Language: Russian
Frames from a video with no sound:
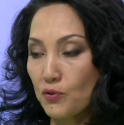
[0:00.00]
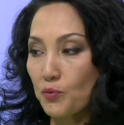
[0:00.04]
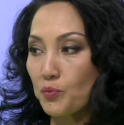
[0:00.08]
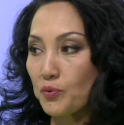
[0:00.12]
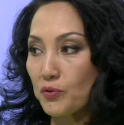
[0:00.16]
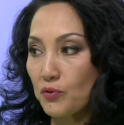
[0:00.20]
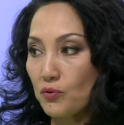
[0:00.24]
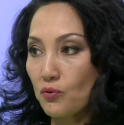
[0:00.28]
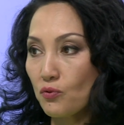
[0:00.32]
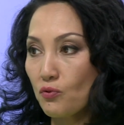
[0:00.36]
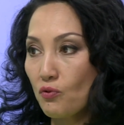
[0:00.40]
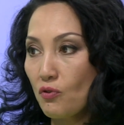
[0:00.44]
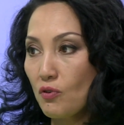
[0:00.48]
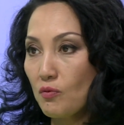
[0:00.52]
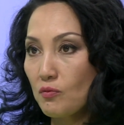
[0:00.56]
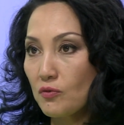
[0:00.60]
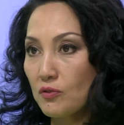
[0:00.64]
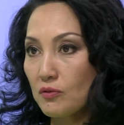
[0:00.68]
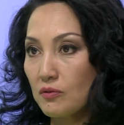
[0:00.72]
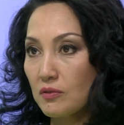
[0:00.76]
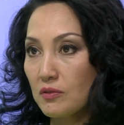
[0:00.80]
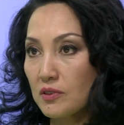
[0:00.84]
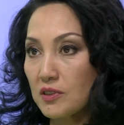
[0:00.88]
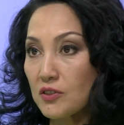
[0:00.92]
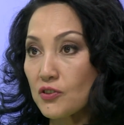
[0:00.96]
все
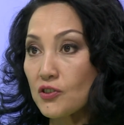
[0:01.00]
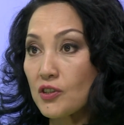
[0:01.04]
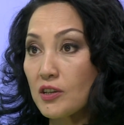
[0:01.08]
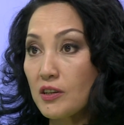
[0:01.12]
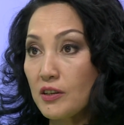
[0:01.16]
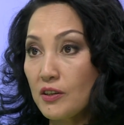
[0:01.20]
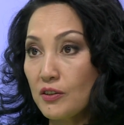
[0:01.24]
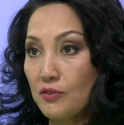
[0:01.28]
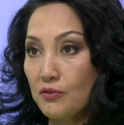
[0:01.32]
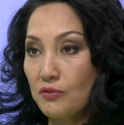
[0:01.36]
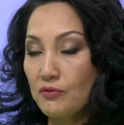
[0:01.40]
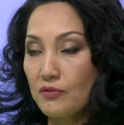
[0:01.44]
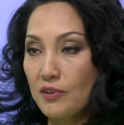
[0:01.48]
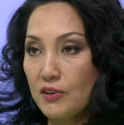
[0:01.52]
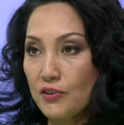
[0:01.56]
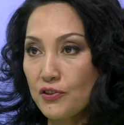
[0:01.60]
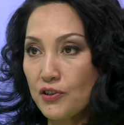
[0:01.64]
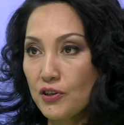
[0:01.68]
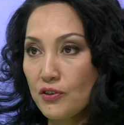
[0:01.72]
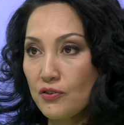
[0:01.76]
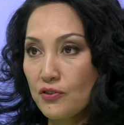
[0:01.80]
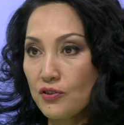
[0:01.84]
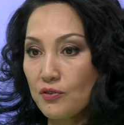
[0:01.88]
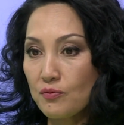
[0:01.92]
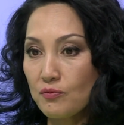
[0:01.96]
по-другому, к сожалению,
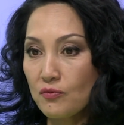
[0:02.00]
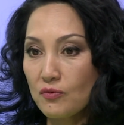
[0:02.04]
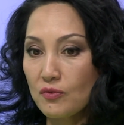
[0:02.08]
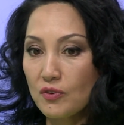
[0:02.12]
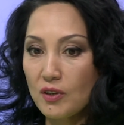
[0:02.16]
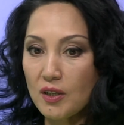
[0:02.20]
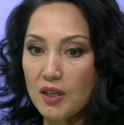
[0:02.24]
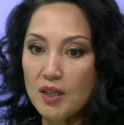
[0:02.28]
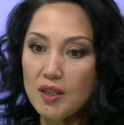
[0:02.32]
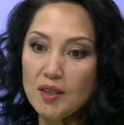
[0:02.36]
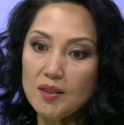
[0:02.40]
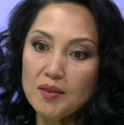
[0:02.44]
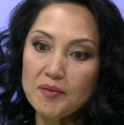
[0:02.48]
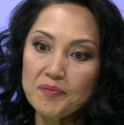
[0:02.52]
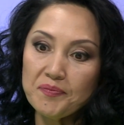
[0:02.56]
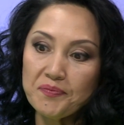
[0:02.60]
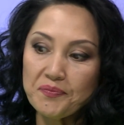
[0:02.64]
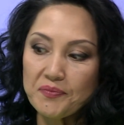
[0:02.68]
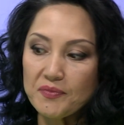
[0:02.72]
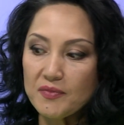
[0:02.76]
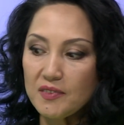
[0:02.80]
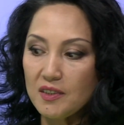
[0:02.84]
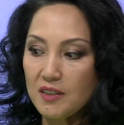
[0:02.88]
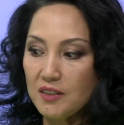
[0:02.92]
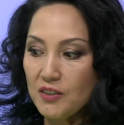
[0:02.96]
величайшему.
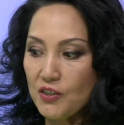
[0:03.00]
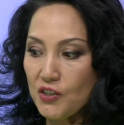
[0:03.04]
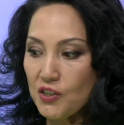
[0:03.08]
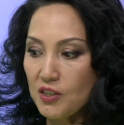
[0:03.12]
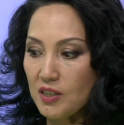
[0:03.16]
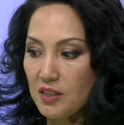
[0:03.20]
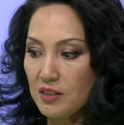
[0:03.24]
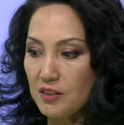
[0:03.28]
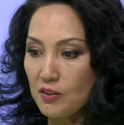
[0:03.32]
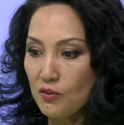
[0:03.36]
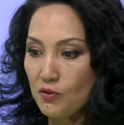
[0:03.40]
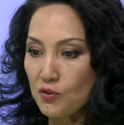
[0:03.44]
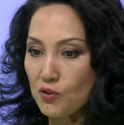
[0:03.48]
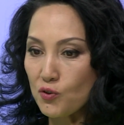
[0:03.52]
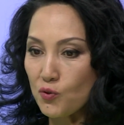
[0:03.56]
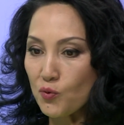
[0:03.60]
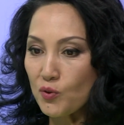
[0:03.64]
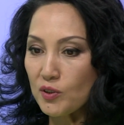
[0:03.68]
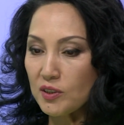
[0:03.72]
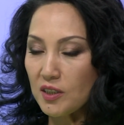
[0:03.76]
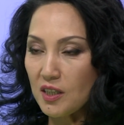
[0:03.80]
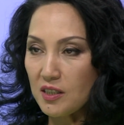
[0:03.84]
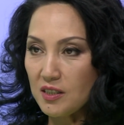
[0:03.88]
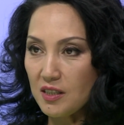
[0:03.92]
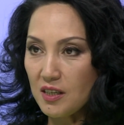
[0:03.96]
Конечно, остается
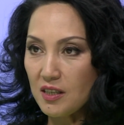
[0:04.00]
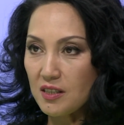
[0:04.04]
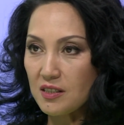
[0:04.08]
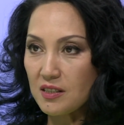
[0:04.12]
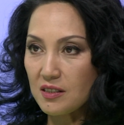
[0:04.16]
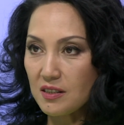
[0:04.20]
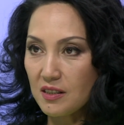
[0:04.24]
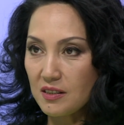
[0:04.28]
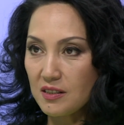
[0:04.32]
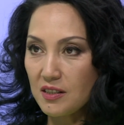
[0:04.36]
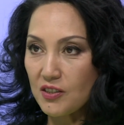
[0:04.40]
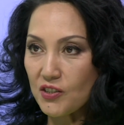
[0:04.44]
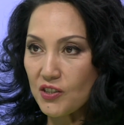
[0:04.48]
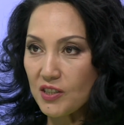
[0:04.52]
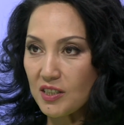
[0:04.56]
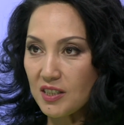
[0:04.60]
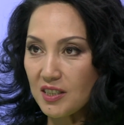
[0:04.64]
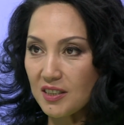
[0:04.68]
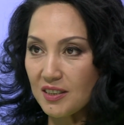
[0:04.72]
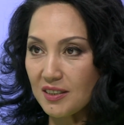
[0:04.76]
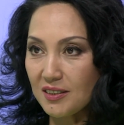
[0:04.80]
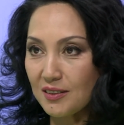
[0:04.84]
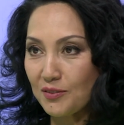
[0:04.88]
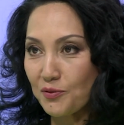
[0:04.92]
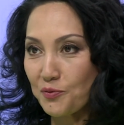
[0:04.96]
только надеяться. Надежда,
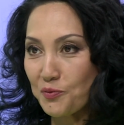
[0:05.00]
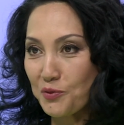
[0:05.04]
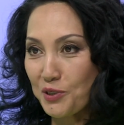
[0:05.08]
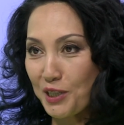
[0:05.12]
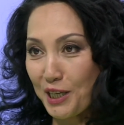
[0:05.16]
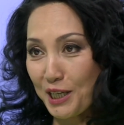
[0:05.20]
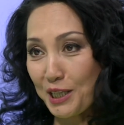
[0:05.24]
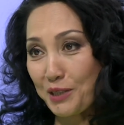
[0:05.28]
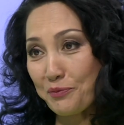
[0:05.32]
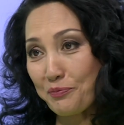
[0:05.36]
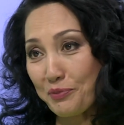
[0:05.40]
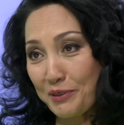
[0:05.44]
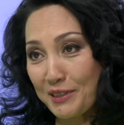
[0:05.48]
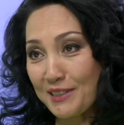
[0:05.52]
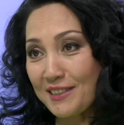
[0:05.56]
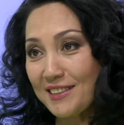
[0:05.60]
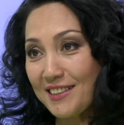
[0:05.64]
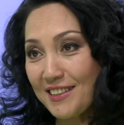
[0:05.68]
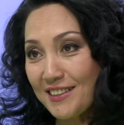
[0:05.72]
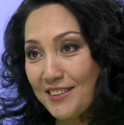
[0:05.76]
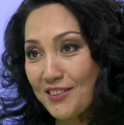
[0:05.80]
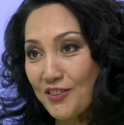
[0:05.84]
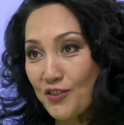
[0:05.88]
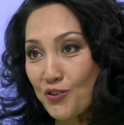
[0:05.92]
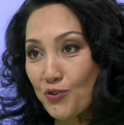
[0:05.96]
говорит, умирает
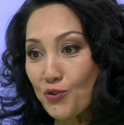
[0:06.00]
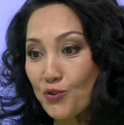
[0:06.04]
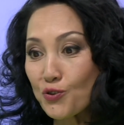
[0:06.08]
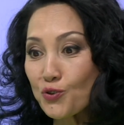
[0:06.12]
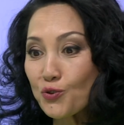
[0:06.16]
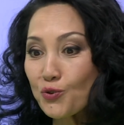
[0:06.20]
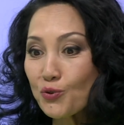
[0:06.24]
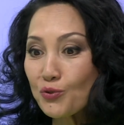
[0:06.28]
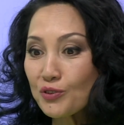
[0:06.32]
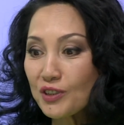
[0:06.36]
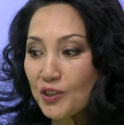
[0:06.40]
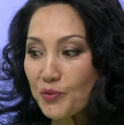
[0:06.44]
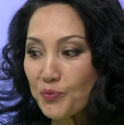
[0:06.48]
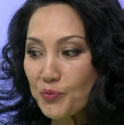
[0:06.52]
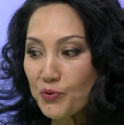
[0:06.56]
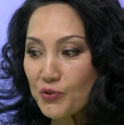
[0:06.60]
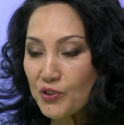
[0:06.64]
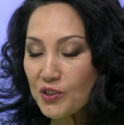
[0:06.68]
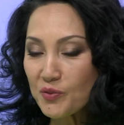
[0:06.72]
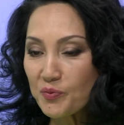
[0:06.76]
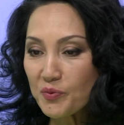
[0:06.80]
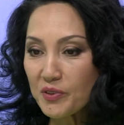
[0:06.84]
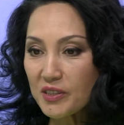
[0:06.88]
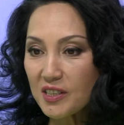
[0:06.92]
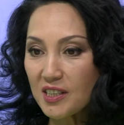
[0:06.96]
последней, что что-то
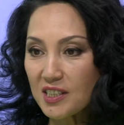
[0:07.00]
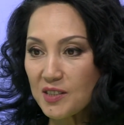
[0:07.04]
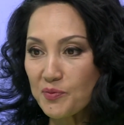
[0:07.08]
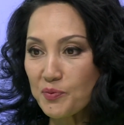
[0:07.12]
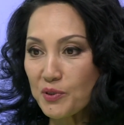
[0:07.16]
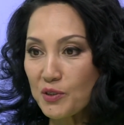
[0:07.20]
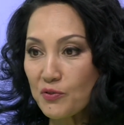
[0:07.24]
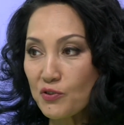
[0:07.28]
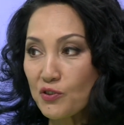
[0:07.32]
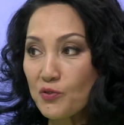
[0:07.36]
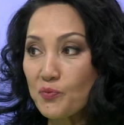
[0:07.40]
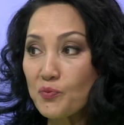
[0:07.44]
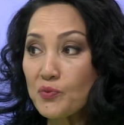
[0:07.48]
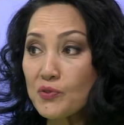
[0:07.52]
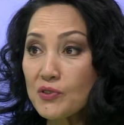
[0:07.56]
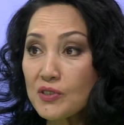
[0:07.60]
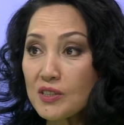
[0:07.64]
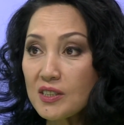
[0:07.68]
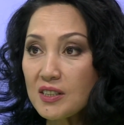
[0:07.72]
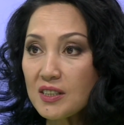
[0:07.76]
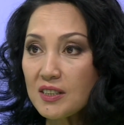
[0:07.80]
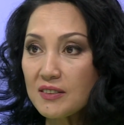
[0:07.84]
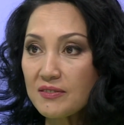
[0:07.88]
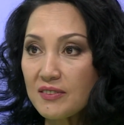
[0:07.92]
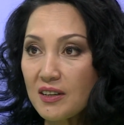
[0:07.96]
будет меняться, потому что без
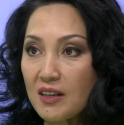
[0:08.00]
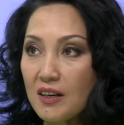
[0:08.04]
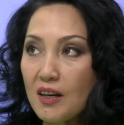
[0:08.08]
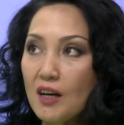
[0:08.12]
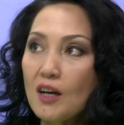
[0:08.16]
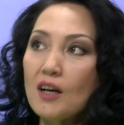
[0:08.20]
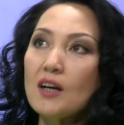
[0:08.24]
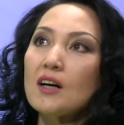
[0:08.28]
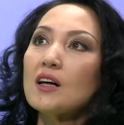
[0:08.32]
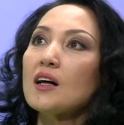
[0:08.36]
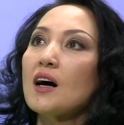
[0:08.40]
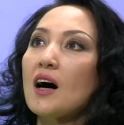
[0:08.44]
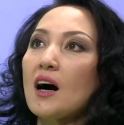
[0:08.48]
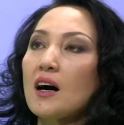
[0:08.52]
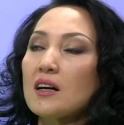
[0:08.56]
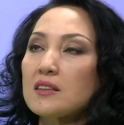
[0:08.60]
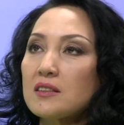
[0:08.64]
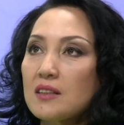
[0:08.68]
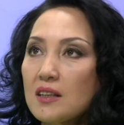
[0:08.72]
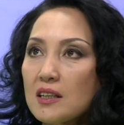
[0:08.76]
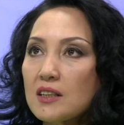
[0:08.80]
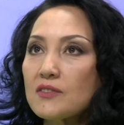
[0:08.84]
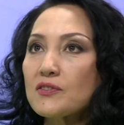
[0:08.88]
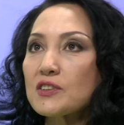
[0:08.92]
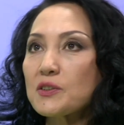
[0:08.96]
этого... А
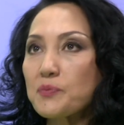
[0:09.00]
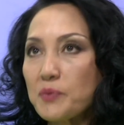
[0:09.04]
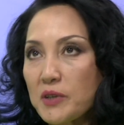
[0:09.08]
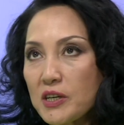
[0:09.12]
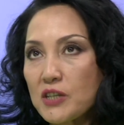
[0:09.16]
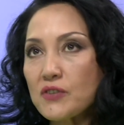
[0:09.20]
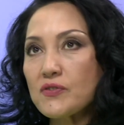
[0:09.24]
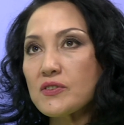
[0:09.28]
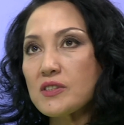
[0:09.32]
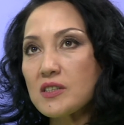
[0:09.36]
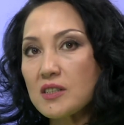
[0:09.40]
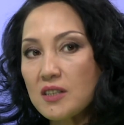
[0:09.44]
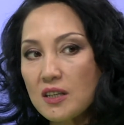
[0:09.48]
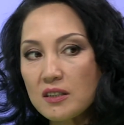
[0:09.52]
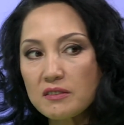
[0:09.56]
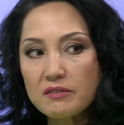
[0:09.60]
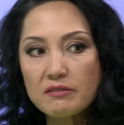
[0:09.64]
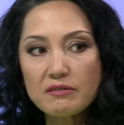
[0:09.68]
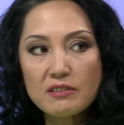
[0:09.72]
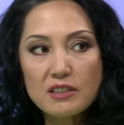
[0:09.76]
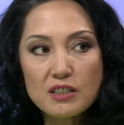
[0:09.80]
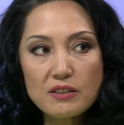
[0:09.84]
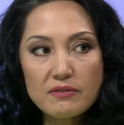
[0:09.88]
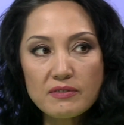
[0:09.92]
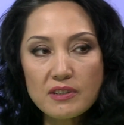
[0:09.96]
так вы спрашиваете, как
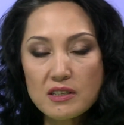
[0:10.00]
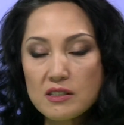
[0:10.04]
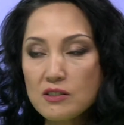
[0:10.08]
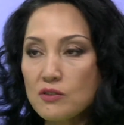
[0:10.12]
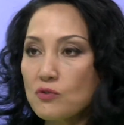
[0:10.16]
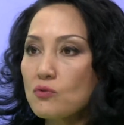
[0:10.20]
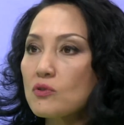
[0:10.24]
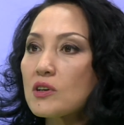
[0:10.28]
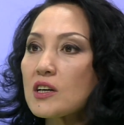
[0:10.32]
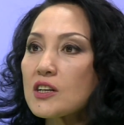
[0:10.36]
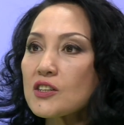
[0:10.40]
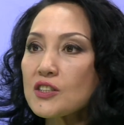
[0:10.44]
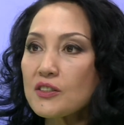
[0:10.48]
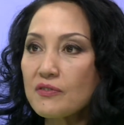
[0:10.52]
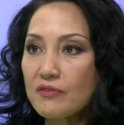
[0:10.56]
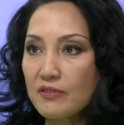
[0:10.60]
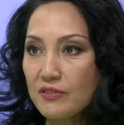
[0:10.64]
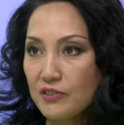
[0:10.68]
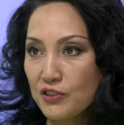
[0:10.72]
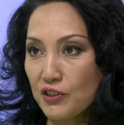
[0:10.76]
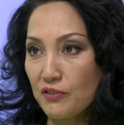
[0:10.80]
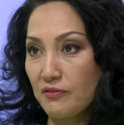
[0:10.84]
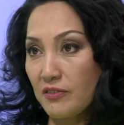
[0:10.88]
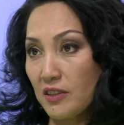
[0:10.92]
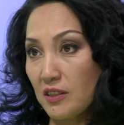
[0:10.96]
вы выживаете? Ну, каждый
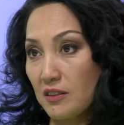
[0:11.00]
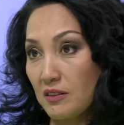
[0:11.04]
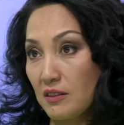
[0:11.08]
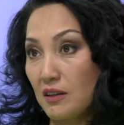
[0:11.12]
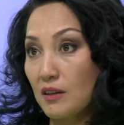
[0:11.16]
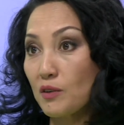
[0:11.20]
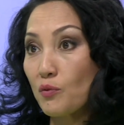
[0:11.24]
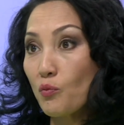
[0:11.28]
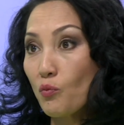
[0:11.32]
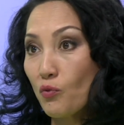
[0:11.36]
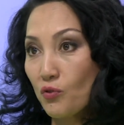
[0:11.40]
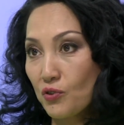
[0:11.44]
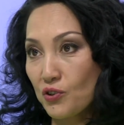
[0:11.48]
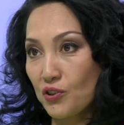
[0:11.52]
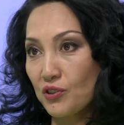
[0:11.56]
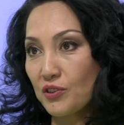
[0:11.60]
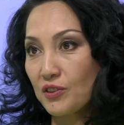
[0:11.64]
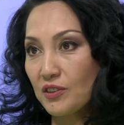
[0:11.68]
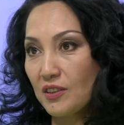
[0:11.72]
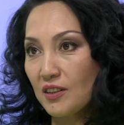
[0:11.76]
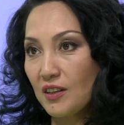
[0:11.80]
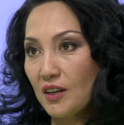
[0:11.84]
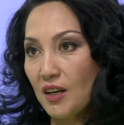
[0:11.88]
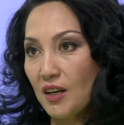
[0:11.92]
выживает как может.